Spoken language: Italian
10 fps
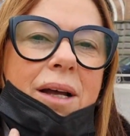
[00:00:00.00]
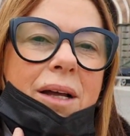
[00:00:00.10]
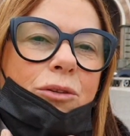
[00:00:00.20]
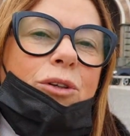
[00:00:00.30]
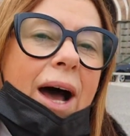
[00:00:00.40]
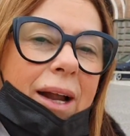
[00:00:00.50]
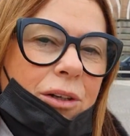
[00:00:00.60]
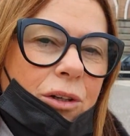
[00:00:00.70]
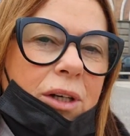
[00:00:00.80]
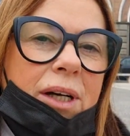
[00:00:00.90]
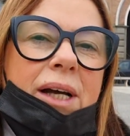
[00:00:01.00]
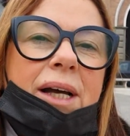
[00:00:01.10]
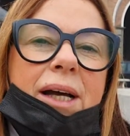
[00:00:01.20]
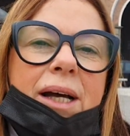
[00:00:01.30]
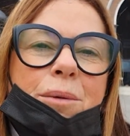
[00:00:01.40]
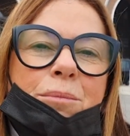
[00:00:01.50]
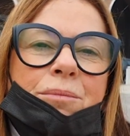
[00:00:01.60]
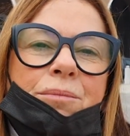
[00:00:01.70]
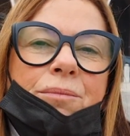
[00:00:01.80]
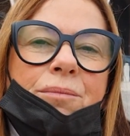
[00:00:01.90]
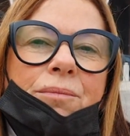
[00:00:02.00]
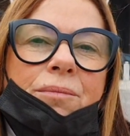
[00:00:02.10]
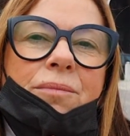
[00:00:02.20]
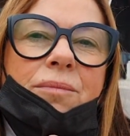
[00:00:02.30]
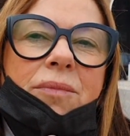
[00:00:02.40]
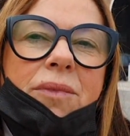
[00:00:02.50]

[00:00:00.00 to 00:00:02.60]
non hanno. Ehm,